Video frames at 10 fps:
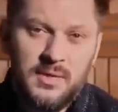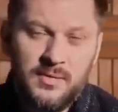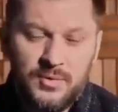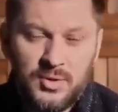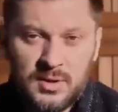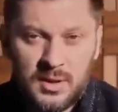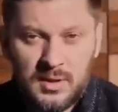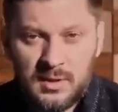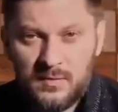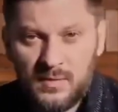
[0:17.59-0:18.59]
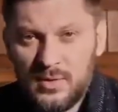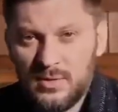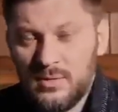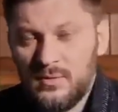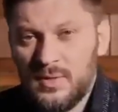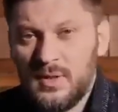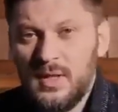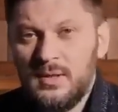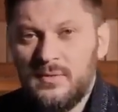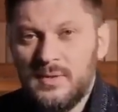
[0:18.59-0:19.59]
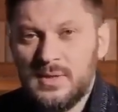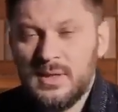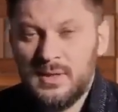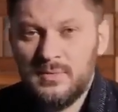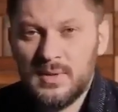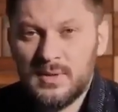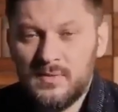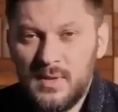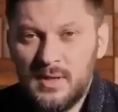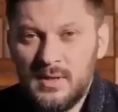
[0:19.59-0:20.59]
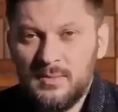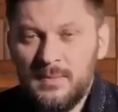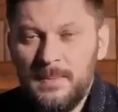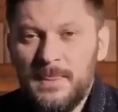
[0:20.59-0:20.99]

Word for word: вообще такие видео выкладывать с таким названием?